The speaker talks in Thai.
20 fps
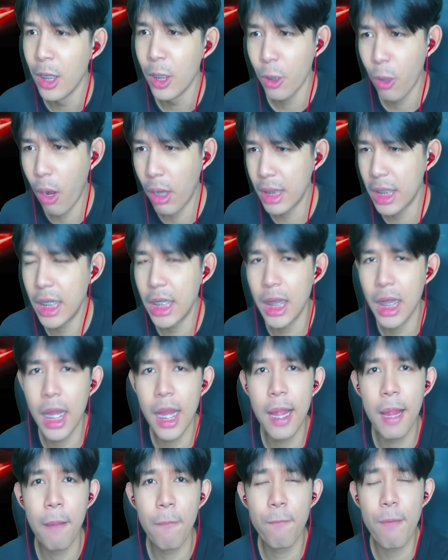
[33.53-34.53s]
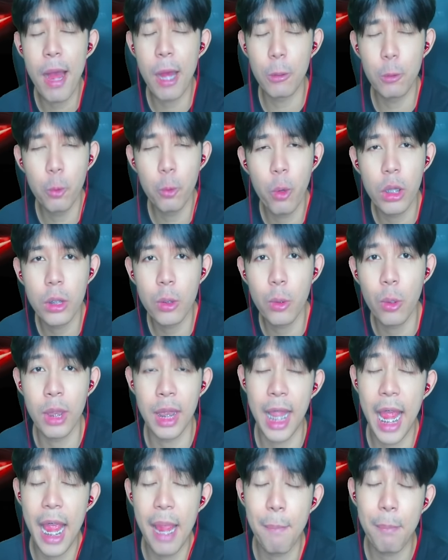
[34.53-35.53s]
ก่อนอื่นเลยฝากทุกคนกดไล
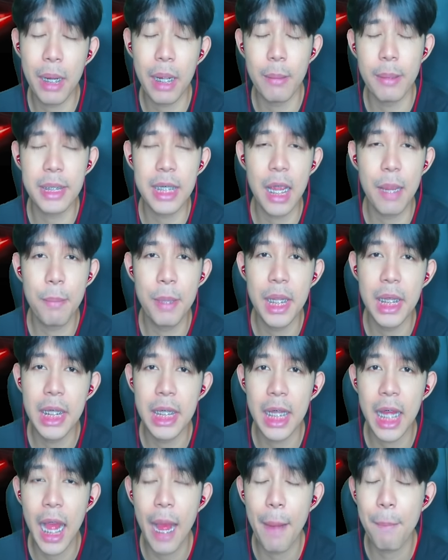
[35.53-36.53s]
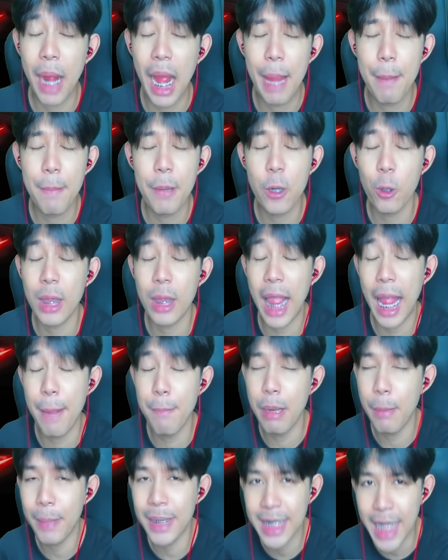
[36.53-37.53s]
ค์เป็นกำลังใจพี่ทีนะครับใครไม่กดไลค์มึ
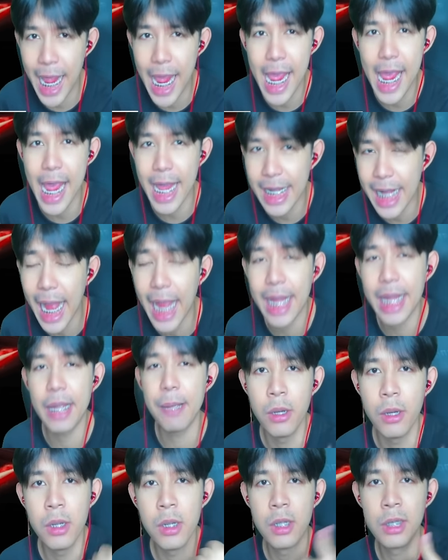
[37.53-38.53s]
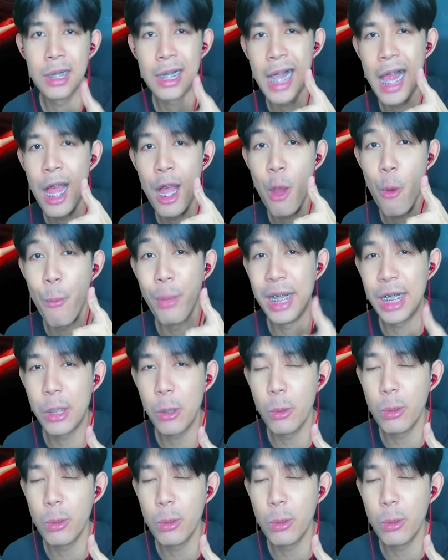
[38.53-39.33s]
งเป็นเกย์ไอ้ไก่เบลิกุ